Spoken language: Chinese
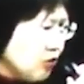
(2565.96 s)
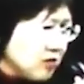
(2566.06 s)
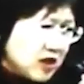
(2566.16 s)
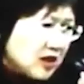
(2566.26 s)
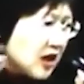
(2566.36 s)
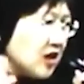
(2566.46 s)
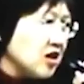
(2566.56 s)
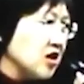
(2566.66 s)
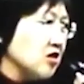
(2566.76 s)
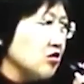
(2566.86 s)
我们大家一
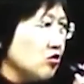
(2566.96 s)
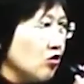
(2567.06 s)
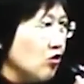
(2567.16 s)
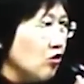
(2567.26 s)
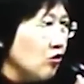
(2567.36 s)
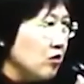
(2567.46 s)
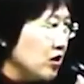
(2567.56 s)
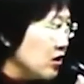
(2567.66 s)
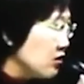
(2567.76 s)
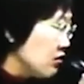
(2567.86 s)
起的时候，我们
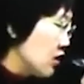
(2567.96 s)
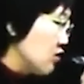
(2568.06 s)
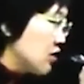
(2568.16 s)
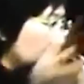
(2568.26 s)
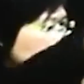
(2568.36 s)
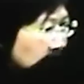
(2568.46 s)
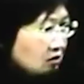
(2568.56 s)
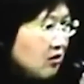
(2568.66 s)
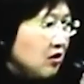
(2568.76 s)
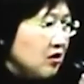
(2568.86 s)
那整个。
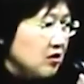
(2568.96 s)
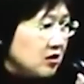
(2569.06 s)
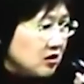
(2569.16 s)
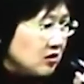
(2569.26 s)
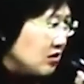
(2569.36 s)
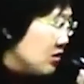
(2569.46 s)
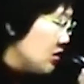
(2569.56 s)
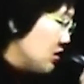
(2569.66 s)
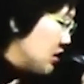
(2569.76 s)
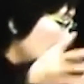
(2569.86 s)

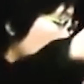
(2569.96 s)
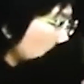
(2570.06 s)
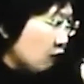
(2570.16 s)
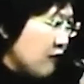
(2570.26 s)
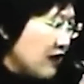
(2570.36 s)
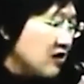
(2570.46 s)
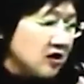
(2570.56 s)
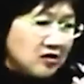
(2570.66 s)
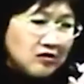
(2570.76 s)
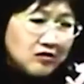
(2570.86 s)
整个房
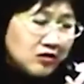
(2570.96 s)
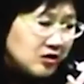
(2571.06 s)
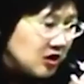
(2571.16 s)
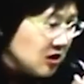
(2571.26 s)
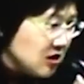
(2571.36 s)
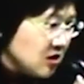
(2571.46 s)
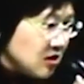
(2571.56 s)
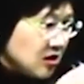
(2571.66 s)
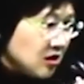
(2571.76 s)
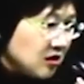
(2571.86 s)
间几十
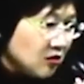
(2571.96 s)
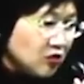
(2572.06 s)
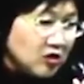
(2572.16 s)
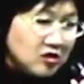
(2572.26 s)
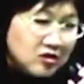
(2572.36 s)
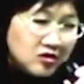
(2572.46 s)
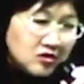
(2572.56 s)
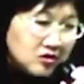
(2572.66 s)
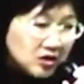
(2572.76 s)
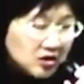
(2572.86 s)
个人都是
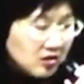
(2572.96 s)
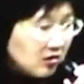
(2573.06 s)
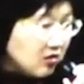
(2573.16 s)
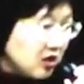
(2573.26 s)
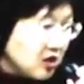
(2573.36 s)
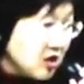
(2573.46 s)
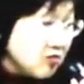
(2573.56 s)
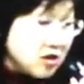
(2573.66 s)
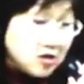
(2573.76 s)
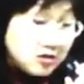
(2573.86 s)
这个营
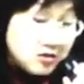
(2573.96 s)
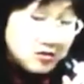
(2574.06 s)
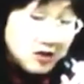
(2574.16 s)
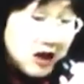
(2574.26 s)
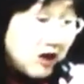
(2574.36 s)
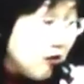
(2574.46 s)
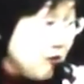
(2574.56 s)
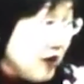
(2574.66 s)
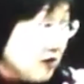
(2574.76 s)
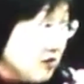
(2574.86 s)
造业的大老
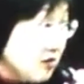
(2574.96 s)
板，